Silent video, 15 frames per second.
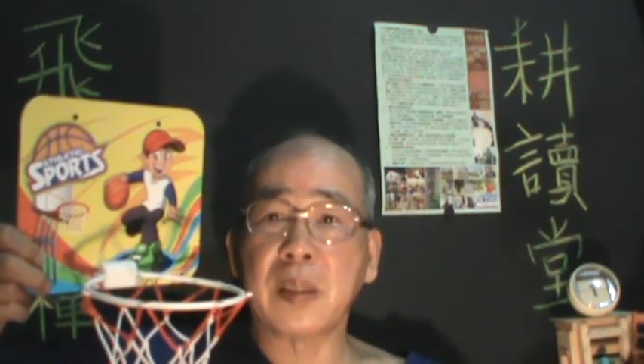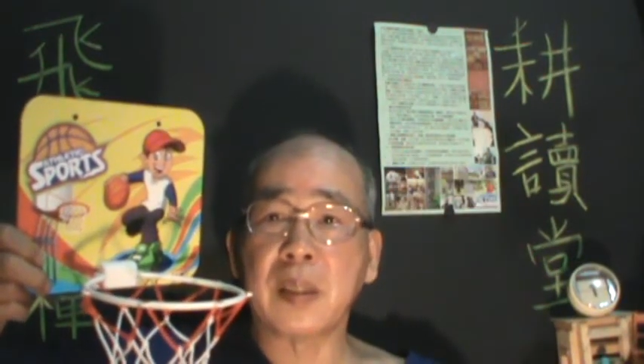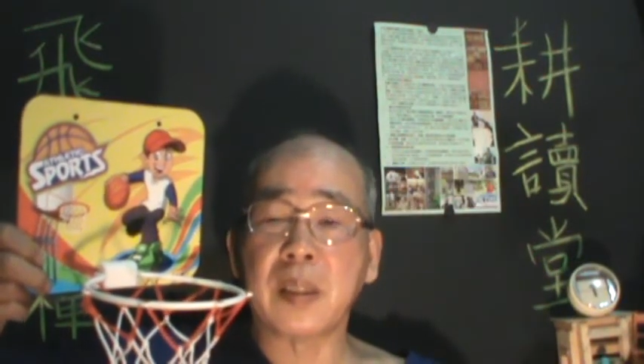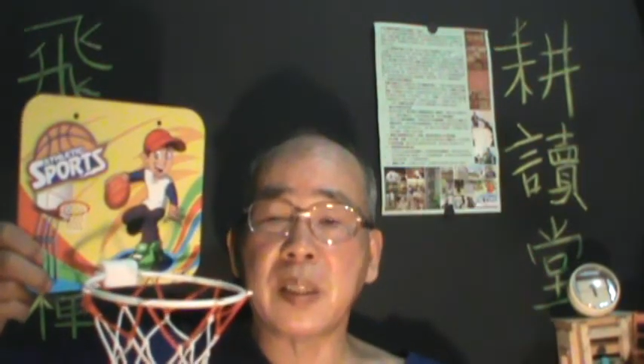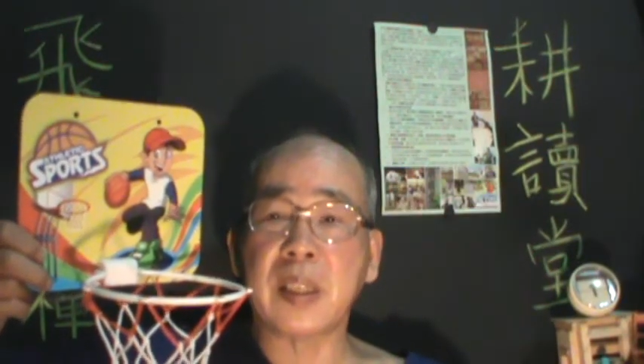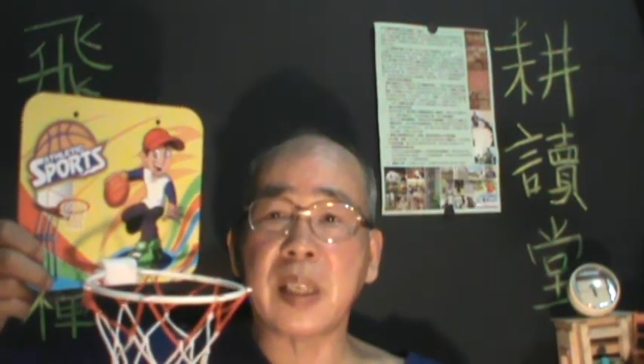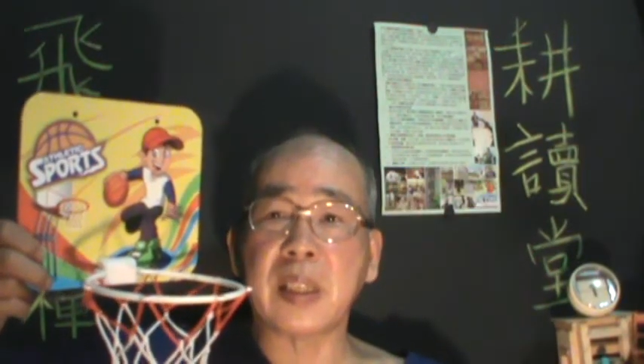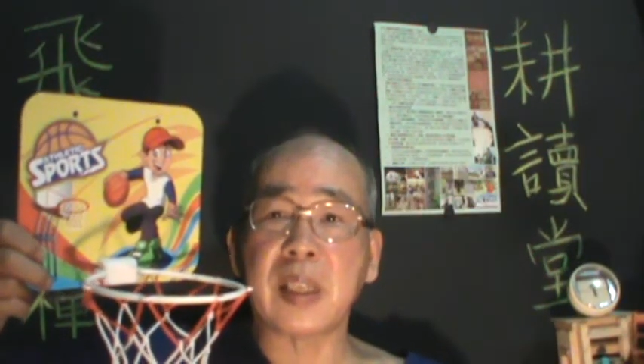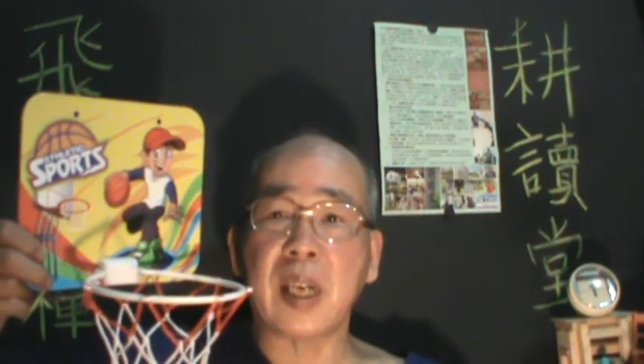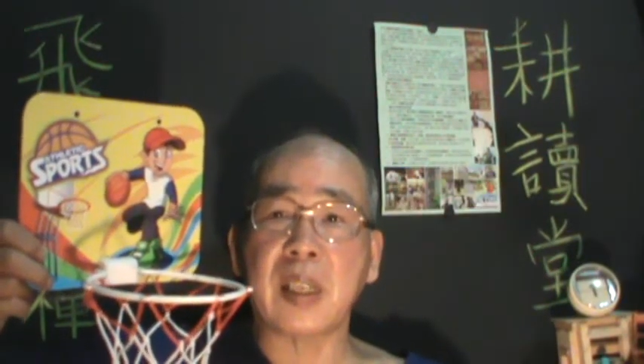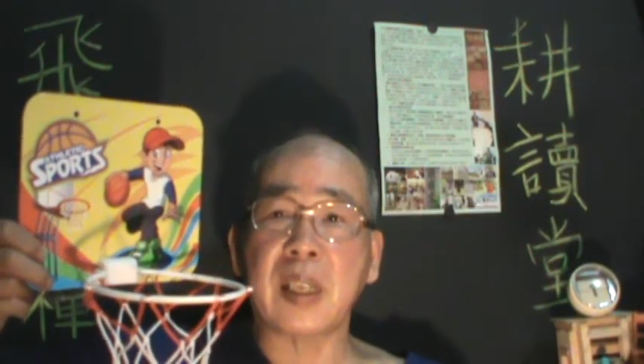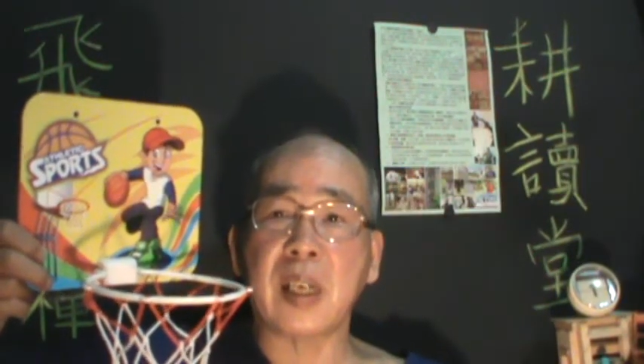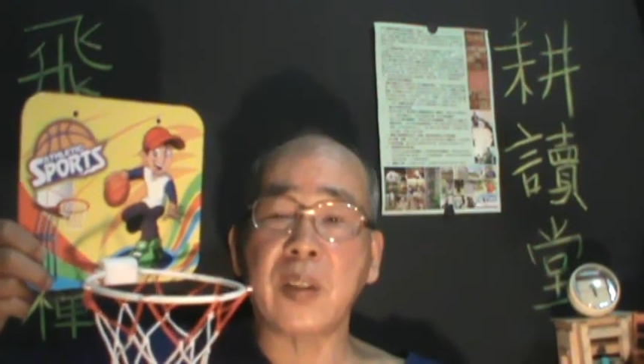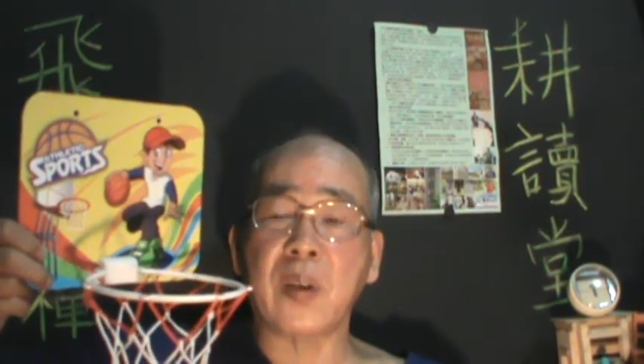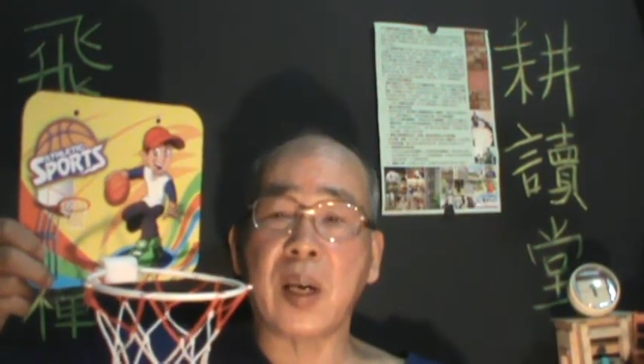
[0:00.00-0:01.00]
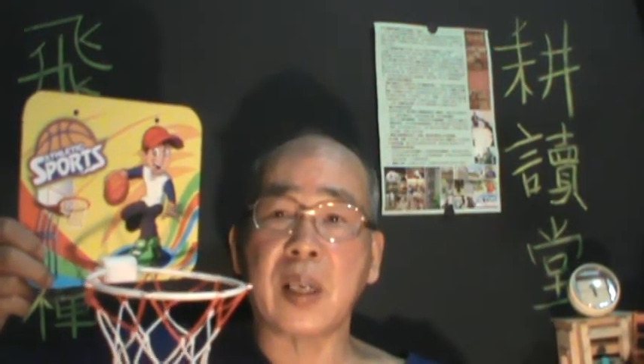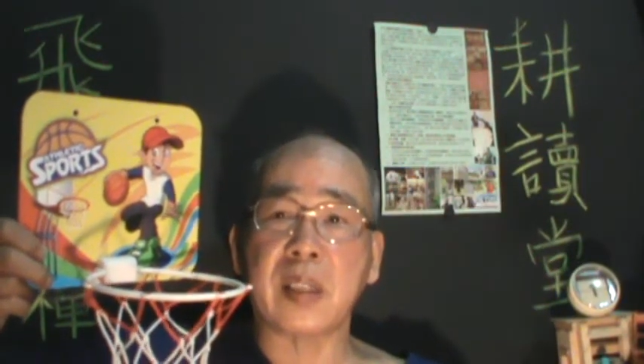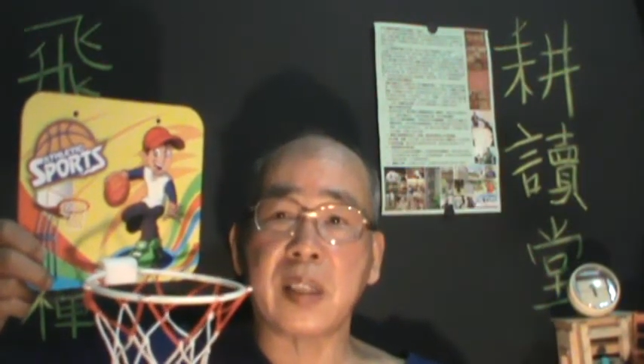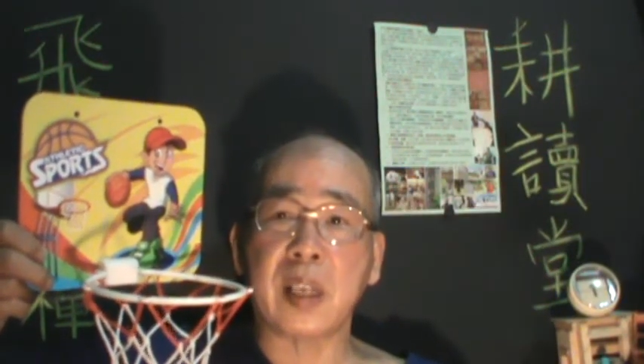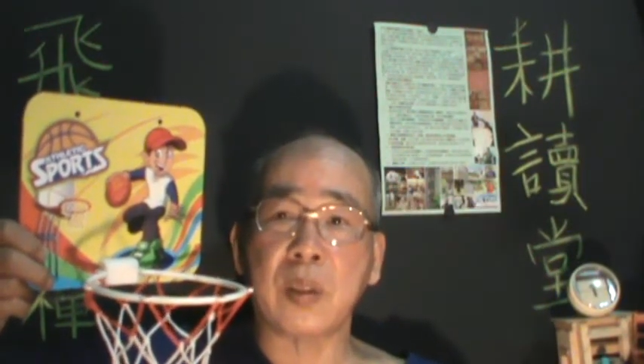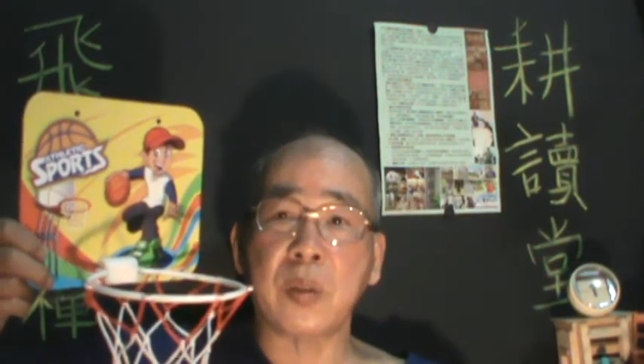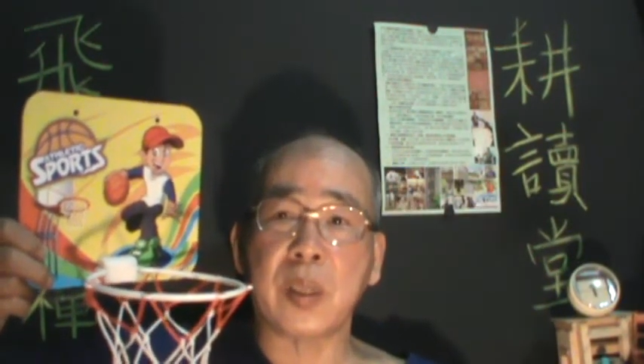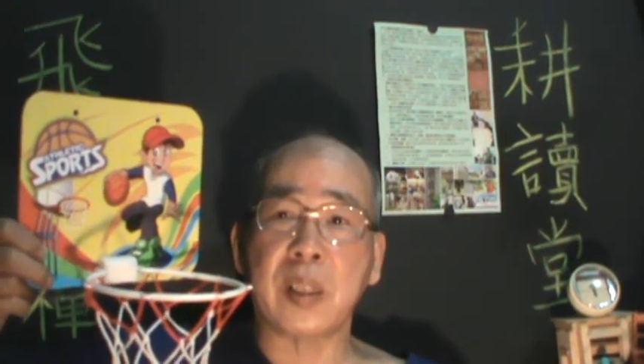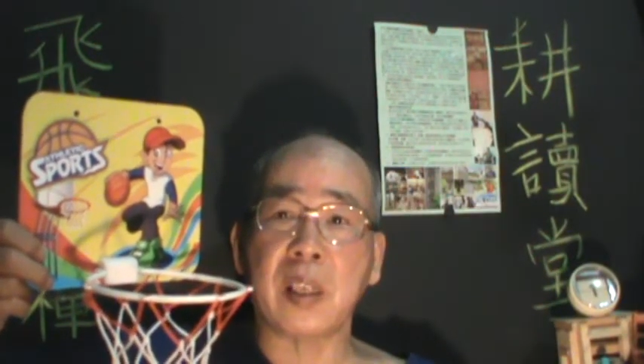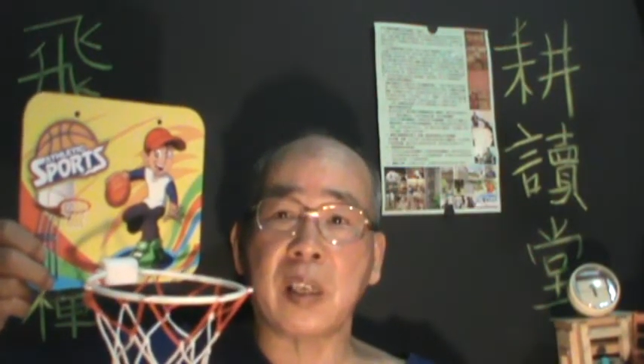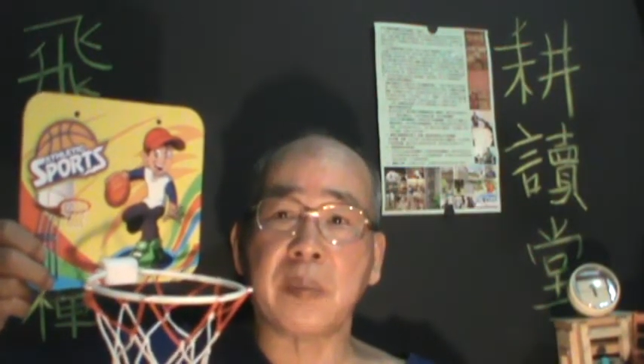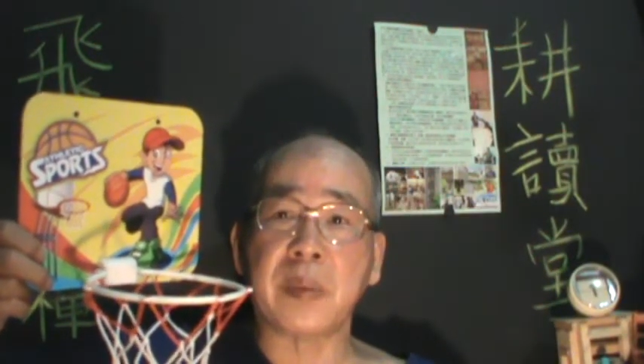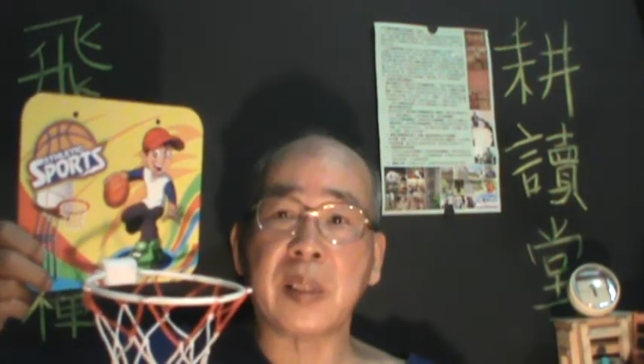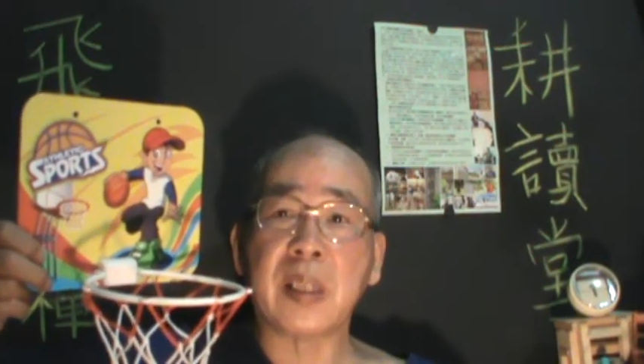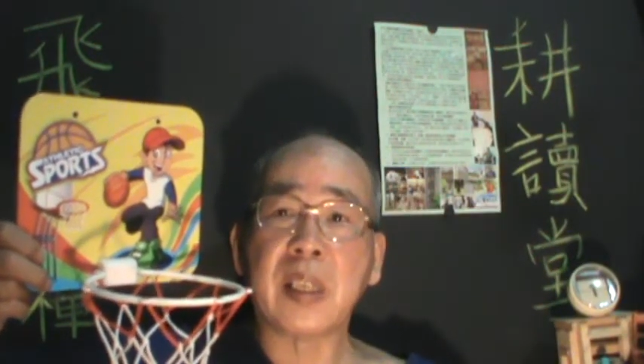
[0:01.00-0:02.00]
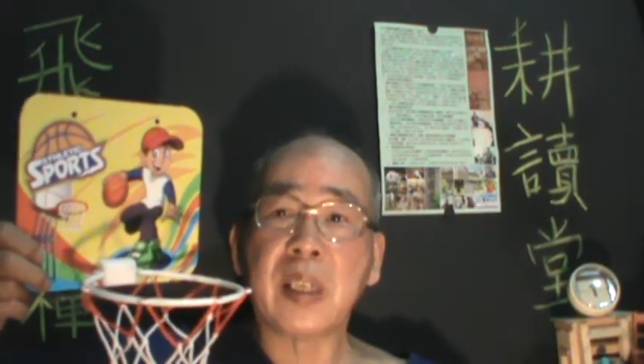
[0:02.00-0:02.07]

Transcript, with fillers: 你在家里用耳塞睡觉嘛。